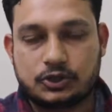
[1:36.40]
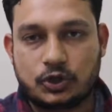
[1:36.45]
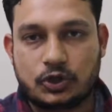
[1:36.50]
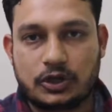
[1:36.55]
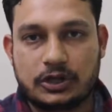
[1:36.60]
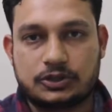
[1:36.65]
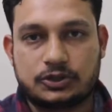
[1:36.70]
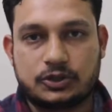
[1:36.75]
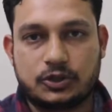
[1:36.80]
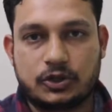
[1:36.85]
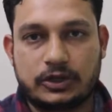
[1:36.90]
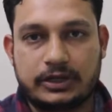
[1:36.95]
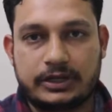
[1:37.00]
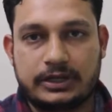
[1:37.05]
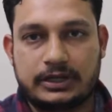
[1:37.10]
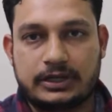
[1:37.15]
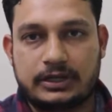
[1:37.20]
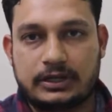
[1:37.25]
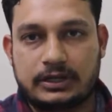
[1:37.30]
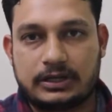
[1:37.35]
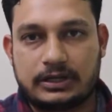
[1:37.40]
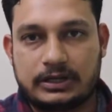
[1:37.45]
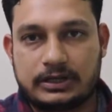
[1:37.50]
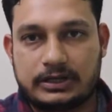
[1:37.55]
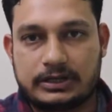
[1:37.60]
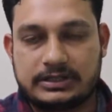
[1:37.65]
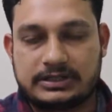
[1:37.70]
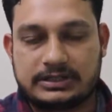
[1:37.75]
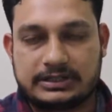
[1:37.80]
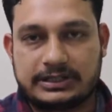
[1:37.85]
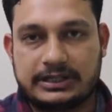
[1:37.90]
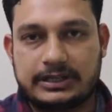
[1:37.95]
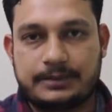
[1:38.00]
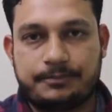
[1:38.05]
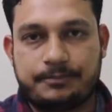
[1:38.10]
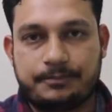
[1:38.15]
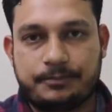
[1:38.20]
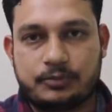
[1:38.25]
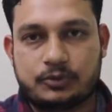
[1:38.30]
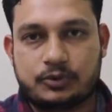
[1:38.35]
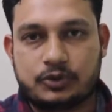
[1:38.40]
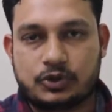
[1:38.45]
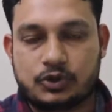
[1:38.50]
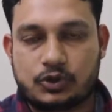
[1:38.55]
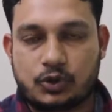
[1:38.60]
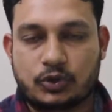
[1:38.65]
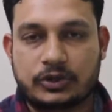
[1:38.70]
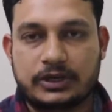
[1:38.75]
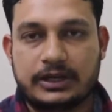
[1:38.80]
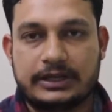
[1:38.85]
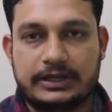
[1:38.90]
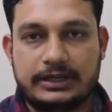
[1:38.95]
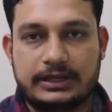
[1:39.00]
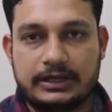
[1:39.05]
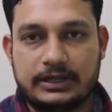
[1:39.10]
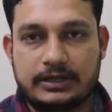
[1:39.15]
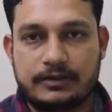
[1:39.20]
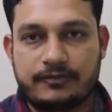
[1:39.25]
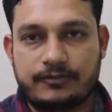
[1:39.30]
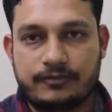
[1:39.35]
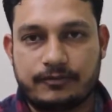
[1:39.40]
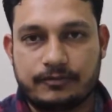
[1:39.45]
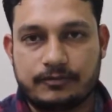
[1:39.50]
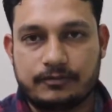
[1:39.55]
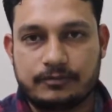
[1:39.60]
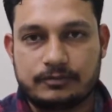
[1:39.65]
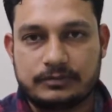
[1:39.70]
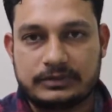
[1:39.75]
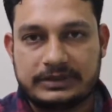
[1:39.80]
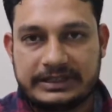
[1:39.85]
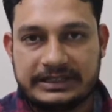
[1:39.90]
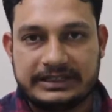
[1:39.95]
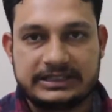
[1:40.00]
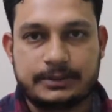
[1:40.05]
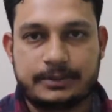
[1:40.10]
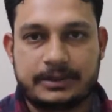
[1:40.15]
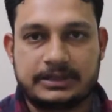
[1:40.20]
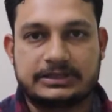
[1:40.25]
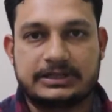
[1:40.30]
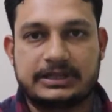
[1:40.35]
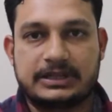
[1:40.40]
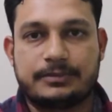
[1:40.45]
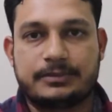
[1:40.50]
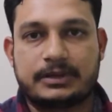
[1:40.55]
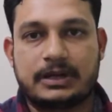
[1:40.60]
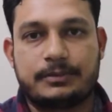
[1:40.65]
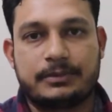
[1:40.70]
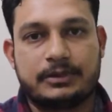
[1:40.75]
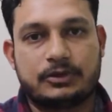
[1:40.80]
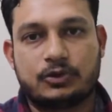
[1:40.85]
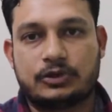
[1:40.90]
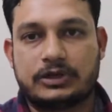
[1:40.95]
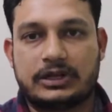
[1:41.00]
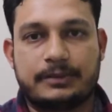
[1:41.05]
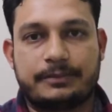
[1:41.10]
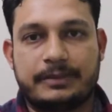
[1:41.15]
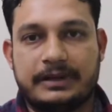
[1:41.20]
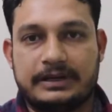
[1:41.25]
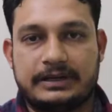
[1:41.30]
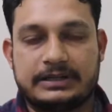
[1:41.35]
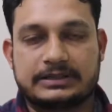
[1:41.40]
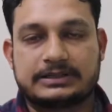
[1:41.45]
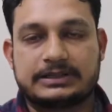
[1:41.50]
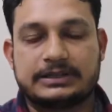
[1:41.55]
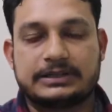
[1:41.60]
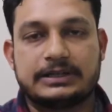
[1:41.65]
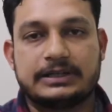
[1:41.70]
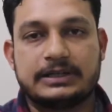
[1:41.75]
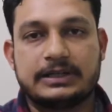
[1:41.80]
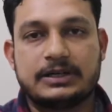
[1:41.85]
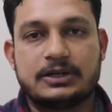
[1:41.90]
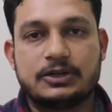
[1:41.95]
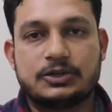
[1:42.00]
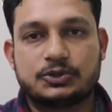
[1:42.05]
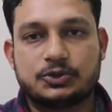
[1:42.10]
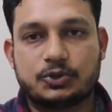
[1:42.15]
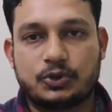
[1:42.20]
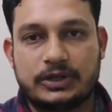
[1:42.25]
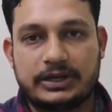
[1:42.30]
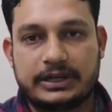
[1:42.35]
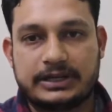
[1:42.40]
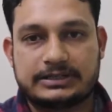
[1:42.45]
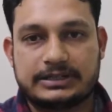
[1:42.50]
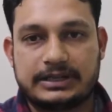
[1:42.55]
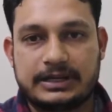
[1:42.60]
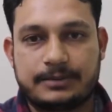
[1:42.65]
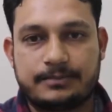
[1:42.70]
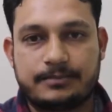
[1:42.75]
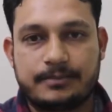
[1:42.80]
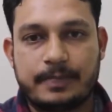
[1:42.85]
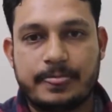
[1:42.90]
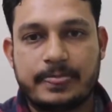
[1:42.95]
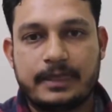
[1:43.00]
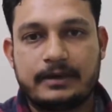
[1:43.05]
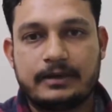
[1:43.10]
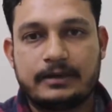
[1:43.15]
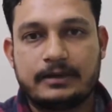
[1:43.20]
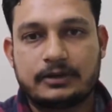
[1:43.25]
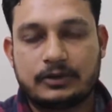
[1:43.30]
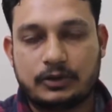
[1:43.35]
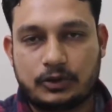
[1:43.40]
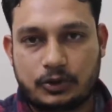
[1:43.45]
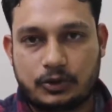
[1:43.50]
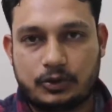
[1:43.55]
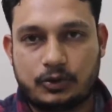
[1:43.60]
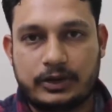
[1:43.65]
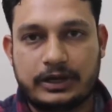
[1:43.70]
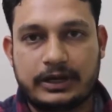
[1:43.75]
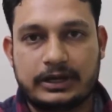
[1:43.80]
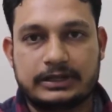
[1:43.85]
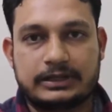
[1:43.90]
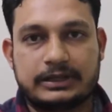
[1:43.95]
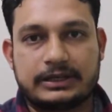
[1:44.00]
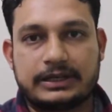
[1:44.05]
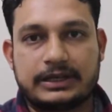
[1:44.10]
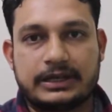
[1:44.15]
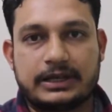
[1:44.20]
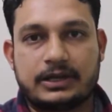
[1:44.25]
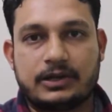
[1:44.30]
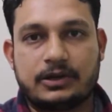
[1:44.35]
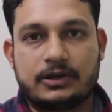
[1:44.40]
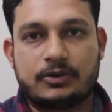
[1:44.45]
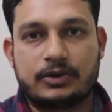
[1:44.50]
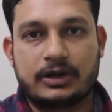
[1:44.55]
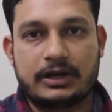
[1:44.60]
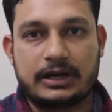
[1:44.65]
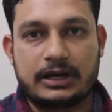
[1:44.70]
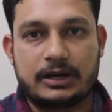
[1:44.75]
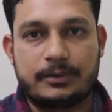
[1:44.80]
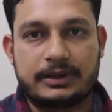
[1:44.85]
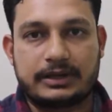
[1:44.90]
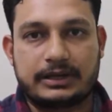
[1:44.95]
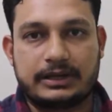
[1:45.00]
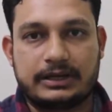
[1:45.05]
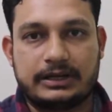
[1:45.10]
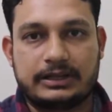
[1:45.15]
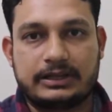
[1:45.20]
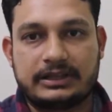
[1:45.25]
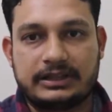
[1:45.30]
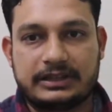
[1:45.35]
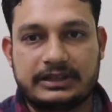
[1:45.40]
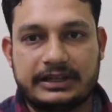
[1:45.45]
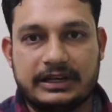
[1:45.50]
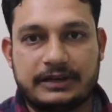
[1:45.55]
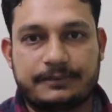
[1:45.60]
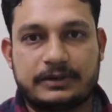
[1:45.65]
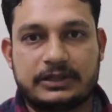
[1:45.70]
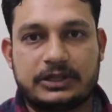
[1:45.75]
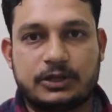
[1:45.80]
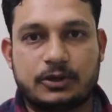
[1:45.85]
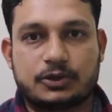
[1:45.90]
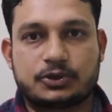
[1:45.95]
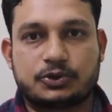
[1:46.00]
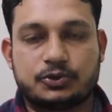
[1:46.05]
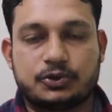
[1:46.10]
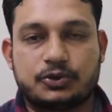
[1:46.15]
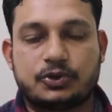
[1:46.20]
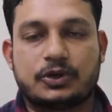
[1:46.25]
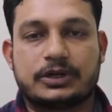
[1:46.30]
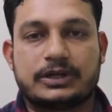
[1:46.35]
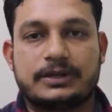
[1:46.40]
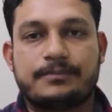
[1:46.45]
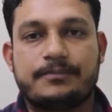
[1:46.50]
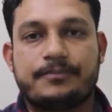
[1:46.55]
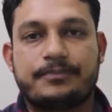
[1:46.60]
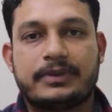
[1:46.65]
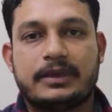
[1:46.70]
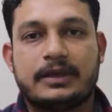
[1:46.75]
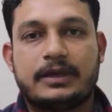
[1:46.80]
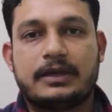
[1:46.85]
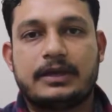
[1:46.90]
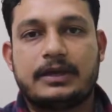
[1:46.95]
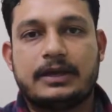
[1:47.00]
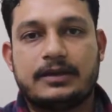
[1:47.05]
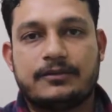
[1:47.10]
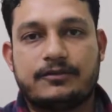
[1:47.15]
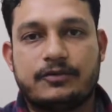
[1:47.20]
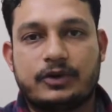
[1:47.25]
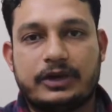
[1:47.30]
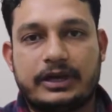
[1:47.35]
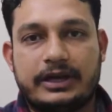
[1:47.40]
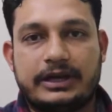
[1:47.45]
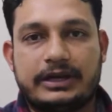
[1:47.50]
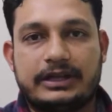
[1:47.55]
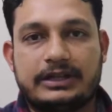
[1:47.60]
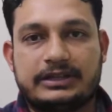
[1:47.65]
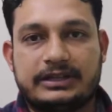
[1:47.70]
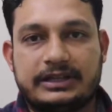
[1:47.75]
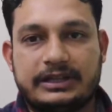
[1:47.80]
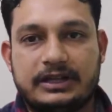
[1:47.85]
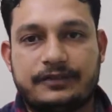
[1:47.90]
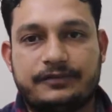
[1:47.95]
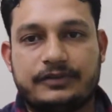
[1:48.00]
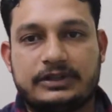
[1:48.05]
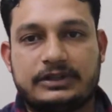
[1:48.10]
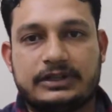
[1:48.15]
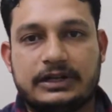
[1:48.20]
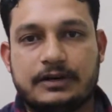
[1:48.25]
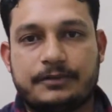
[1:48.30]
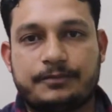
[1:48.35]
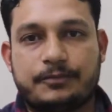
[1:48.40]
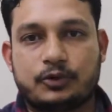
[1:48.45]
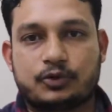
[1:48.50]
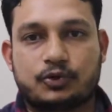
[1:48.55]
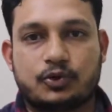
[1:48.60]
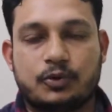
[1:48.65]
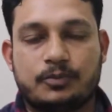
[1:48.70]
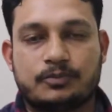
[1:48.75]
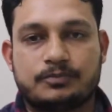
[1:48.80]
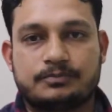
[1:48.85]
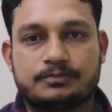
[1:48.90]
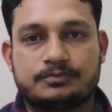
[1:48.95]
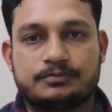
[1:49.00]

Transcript: চলাচলের স্টেপ টোটালি নিতে পারছিলাম না আমি টোটালি বেড রেস্টে চলে গেছিলাম তো এখান থেকে ওনারা আমাকে থেরাপি দেওয়া শুরু করে এবং এই থেরাপিটা প্রথম